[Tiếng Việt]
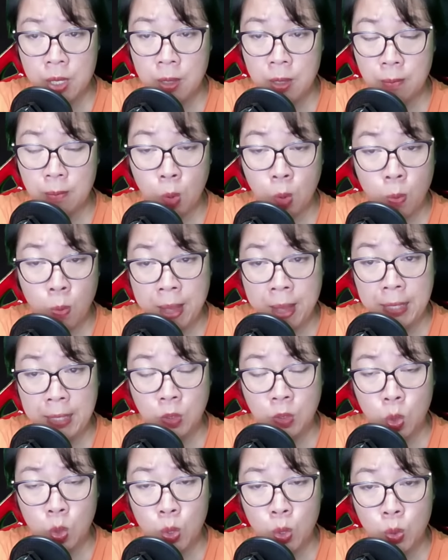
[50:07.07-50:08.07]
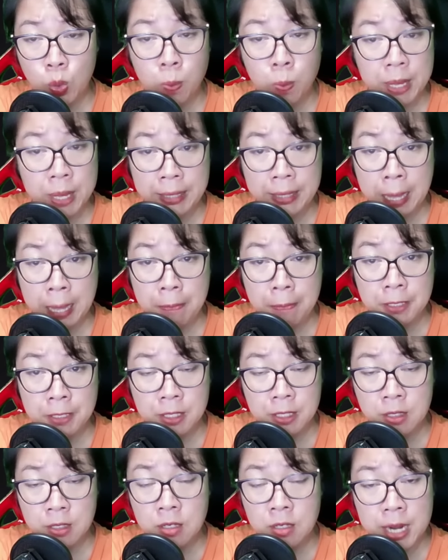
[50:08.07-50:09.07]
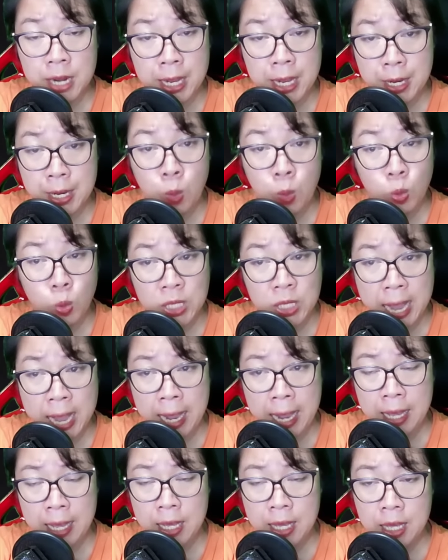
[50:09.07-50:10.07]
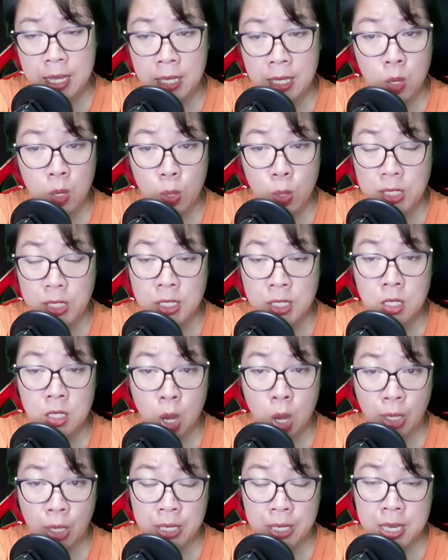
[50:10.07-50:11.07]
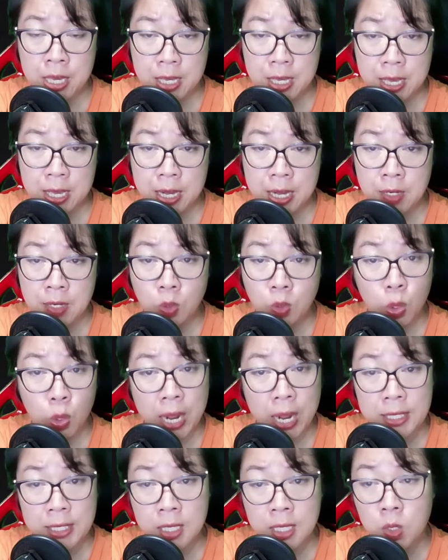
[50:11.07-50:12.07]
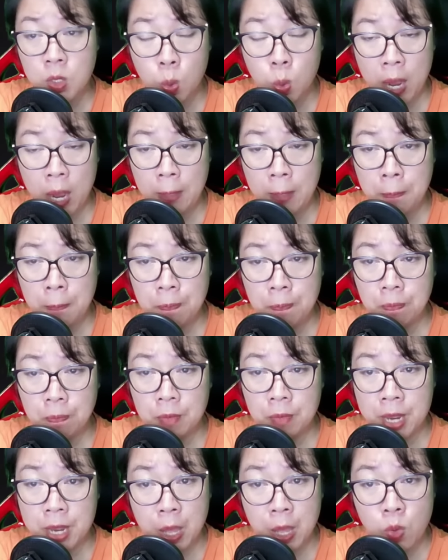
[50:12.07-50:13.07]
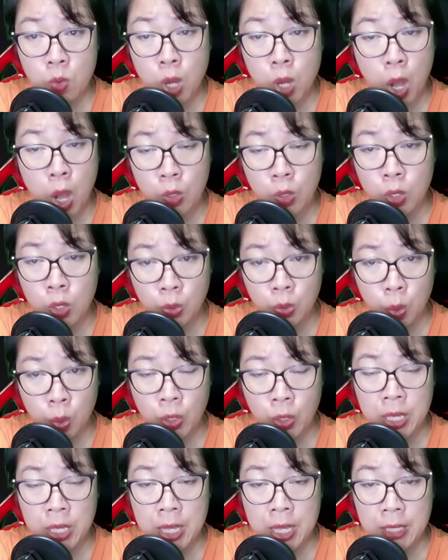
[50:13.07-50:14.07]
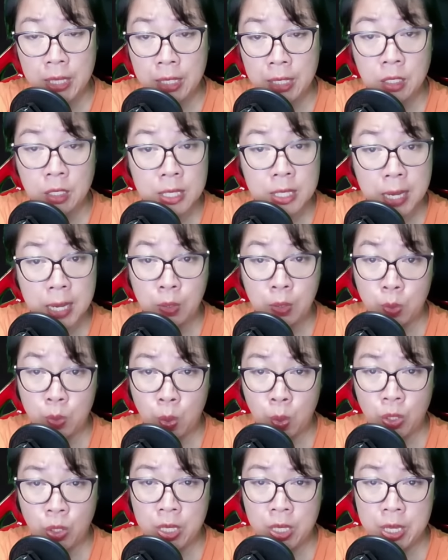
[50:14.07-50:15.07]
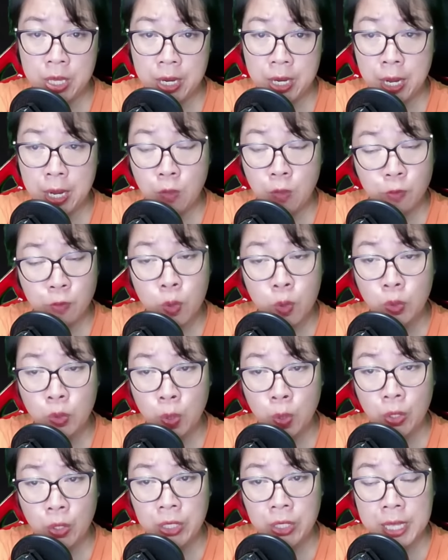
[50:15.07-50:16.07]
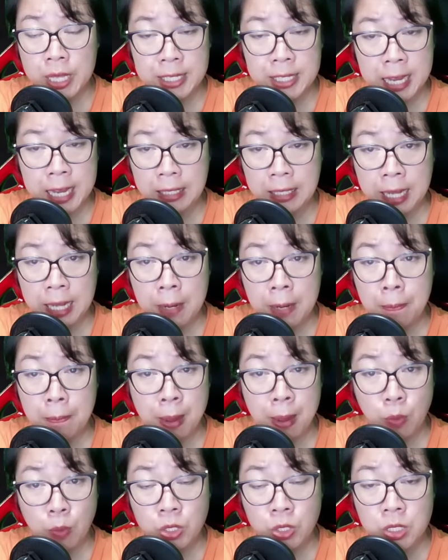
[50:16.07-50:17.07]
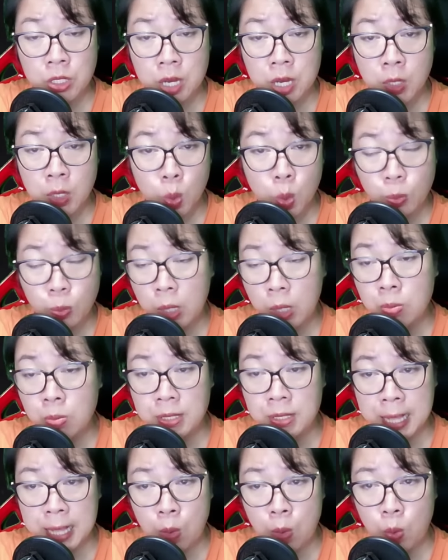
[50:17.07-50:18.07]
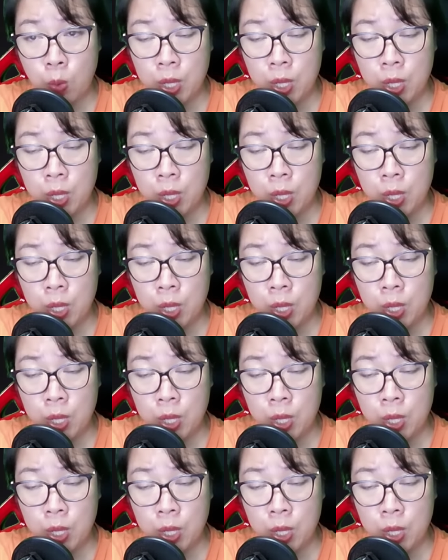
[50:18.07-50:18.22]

Bố mẹ tôi cũng bị tạm giữ để điều tra. Khi luật sư hỏi ý kiến, tôi đã dứt khoát. Nếu họ có tội thì cứ nhận tội, nếu vô tội thì chẳng cần bào chữa cũng không sao.